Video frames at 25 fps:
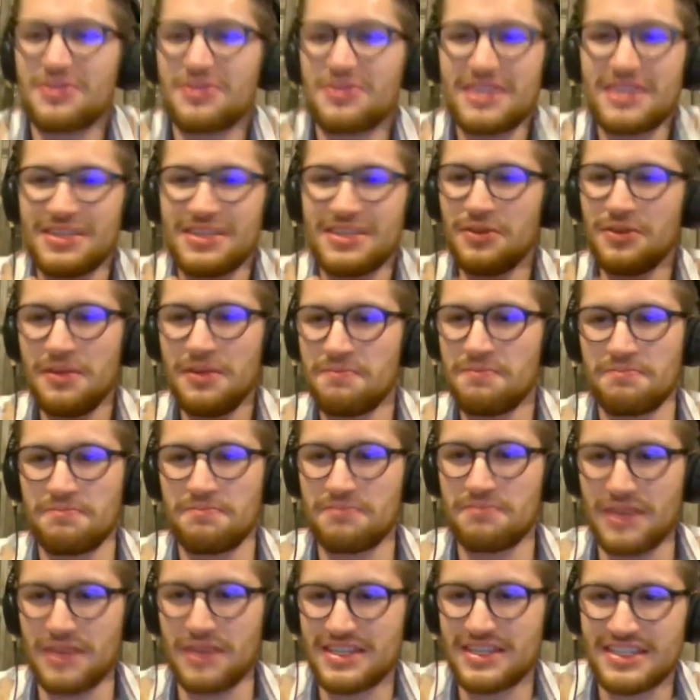aunque sea una
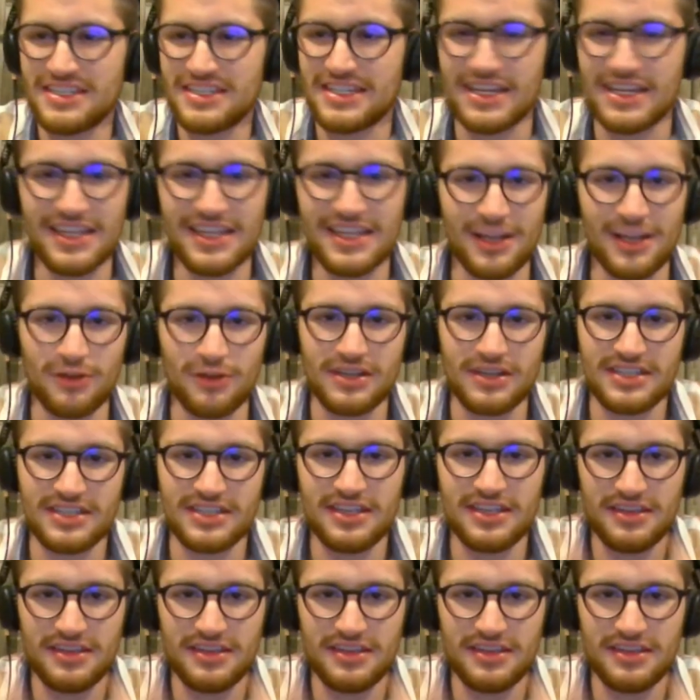empresa chiquita, lo que sea,